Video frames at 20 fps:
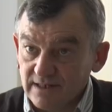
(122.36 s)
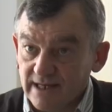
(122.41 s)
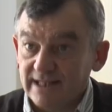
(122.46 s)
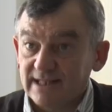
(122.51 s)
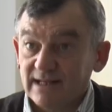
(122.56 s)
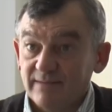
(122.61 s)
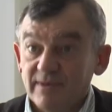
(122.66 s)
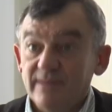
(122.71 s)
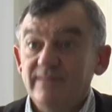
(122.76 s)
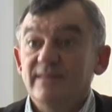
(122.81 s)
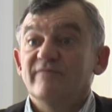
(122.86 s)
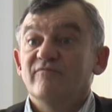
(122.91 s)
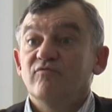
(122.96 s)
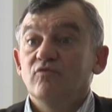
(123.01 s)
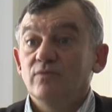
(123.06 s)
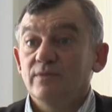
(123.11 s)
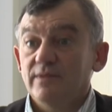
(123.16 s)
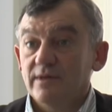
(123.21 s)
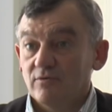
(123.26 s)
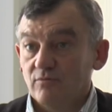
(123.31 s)
que también
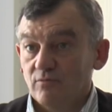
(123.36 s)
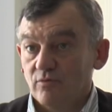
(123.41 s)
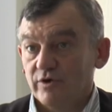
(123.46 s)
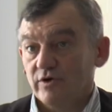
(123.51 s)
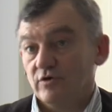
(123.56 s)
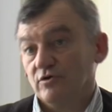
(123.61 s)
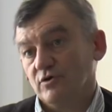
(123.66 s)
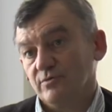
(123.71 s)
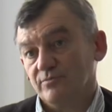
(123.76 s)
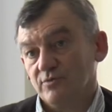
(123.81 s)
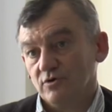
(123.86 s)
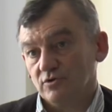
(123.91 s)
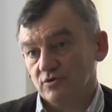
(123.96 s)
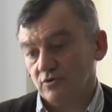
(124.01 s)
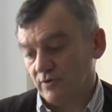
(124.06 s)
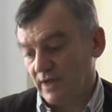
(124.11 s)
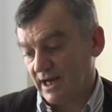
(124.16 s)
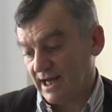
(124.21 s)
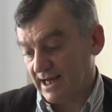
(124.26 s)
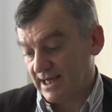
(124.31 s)
difunde un buen olor por
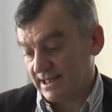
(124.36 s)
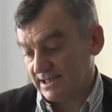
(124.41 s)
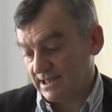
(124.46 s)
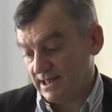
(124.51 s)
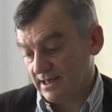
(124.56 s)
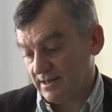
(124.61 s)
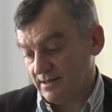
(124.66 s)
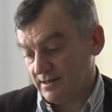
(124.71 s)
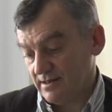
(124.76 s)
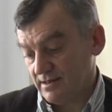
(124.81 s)
toda la casa.